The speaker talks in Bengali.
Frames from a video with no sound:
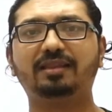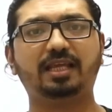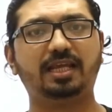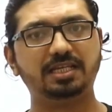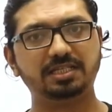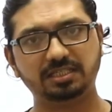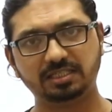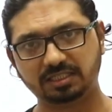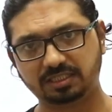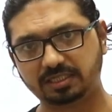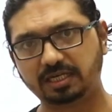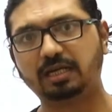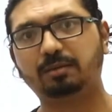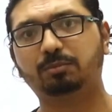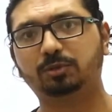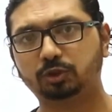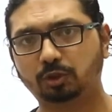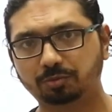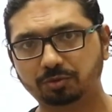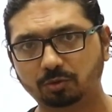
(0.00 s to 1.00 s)
এই জিনিসটাই
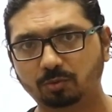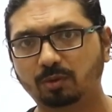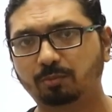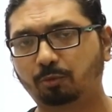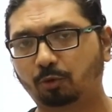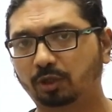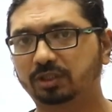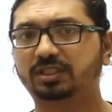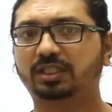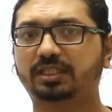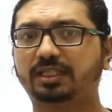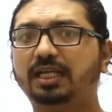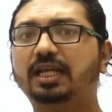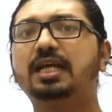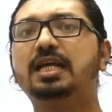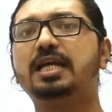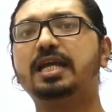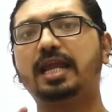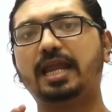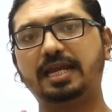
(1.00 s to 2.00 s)
আমরা সবসময় পড়ে থাকি
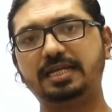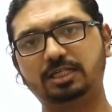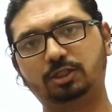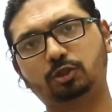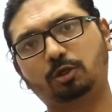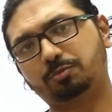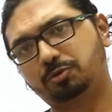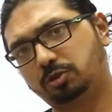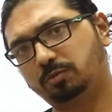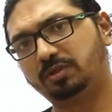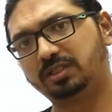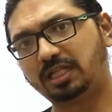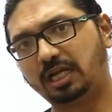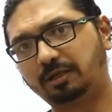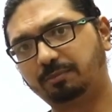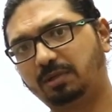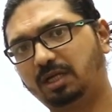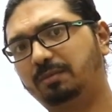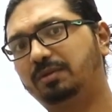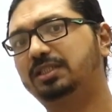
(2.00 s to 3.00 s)
এইটা সবসময়
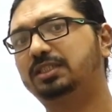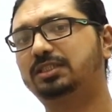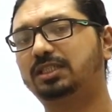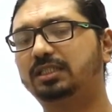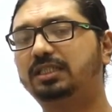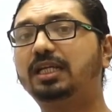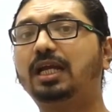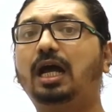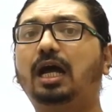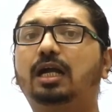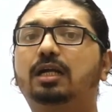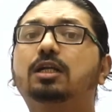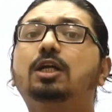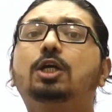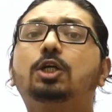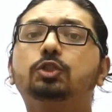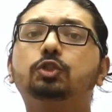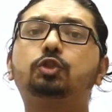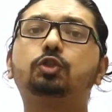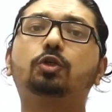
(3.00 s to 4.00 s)
থাকবে আমাদের সাথে আর
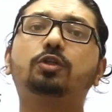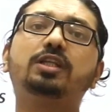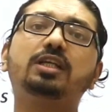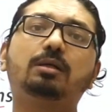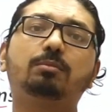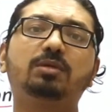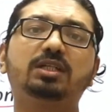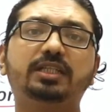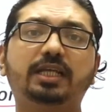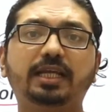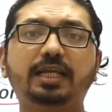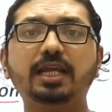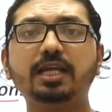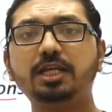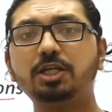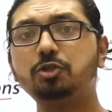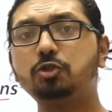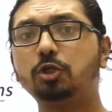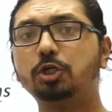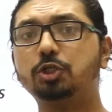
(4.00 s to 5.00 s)
যদি আমরা দেখি
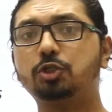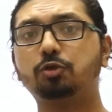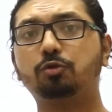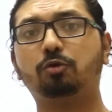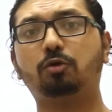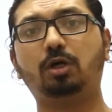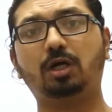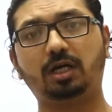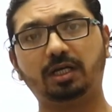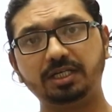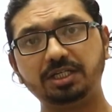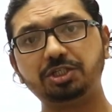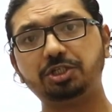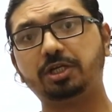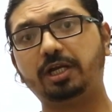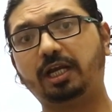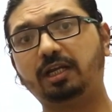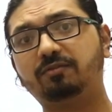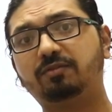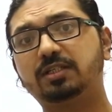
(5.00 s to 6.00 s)
কিছু কিছু
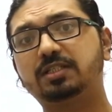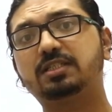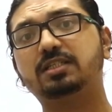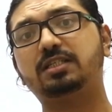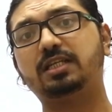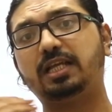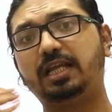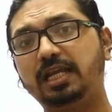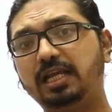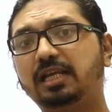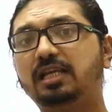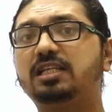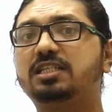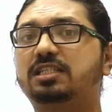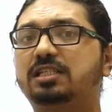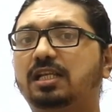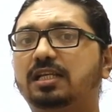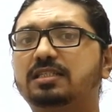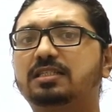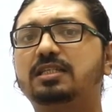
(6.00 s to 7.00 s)
ইঞ্জিনিয়ারিং ইউনিভার্সিটি ইংলিশ
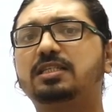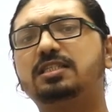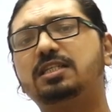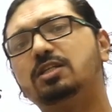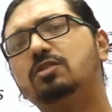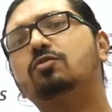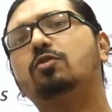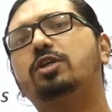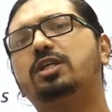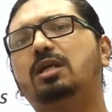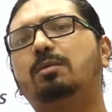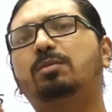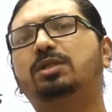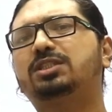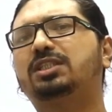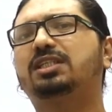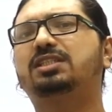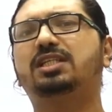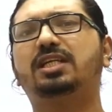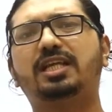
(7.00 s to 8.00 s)
ক্লাস নিচ্ছে সো এটা আমরা
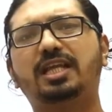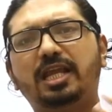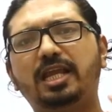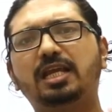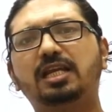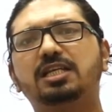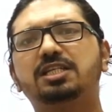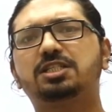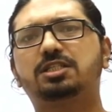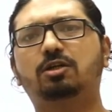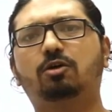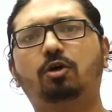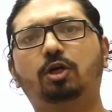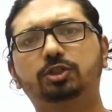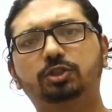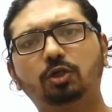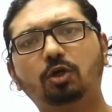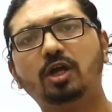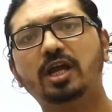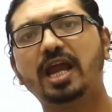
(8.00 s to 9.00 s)
শেষে গিয়ে ইংলিশটাও
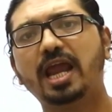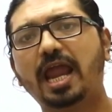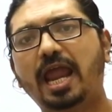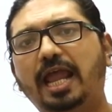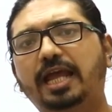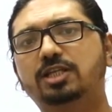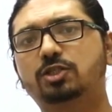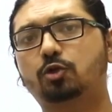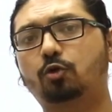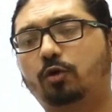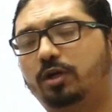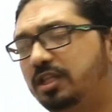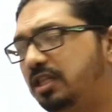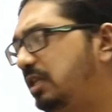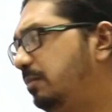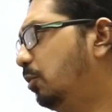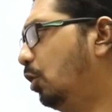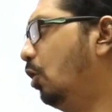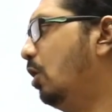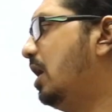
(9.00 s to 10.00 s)
হয়তো অ্যাড করে
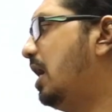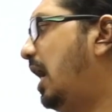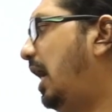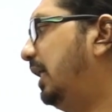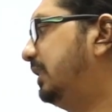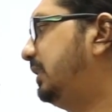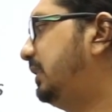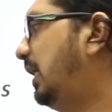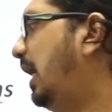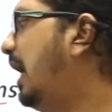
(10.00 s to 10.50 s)
দিব আচ্ছা